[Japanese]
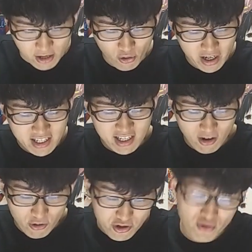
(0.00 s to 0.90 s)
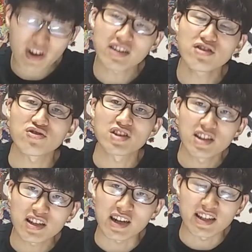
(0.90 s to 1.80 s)
今回の期間、今年の6月27
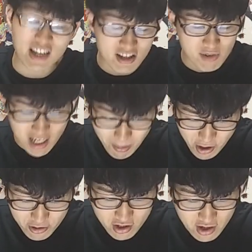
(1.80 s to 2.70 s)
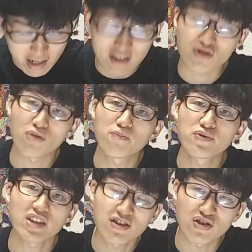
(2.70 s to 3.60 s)
日から4月3日までの週間ランキングトップ
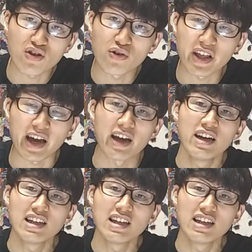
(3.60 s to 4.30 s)
30ということで、